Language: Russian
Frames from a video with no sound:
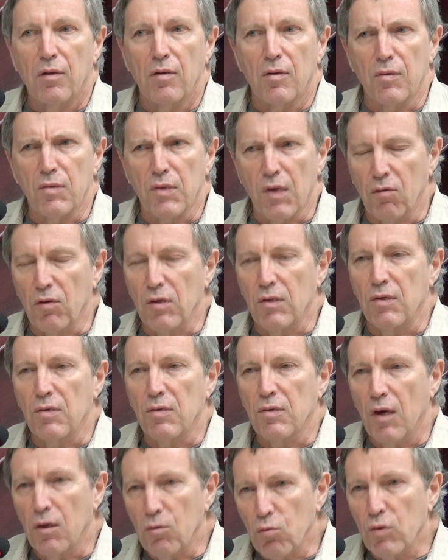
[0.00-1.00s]
э, Советский
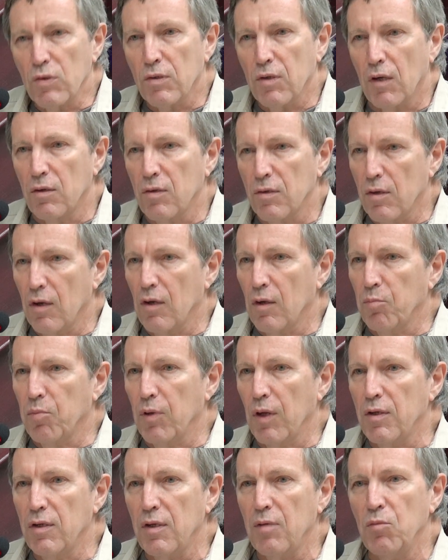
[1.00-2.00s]
Союз, они стали
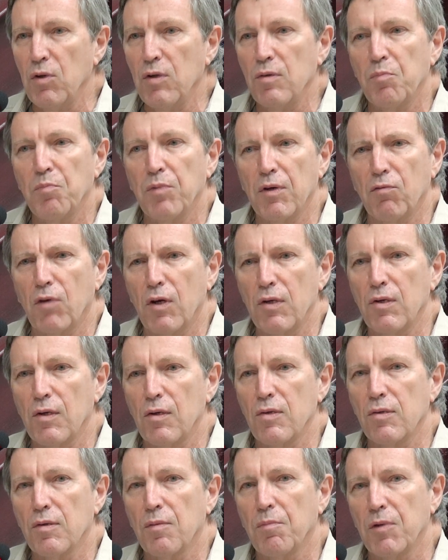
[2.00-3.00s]
плохими,
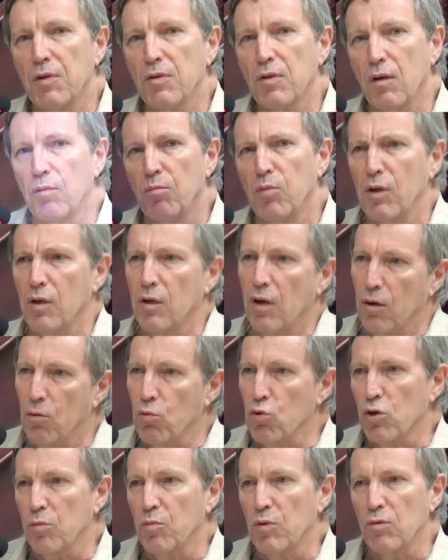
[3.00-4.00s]
превратились, были
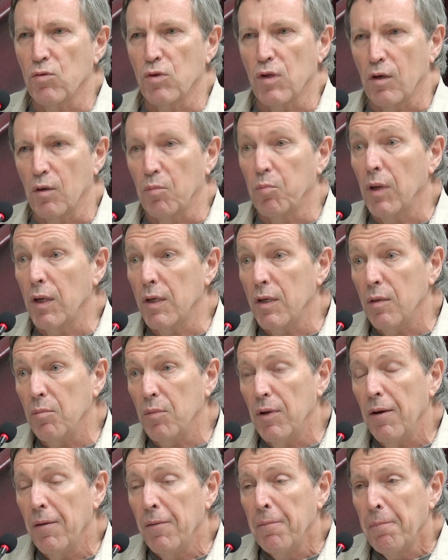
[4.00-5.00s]
хорошими, но стали
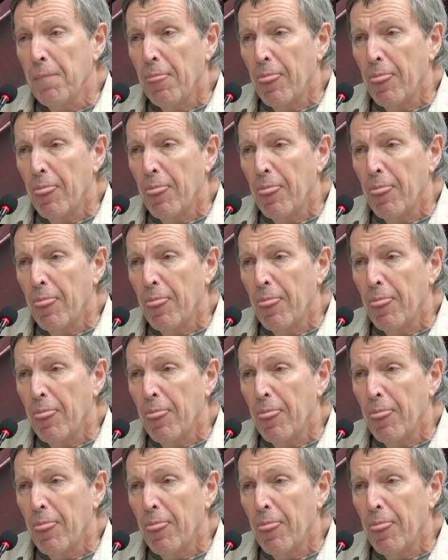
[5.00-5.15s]
плохими,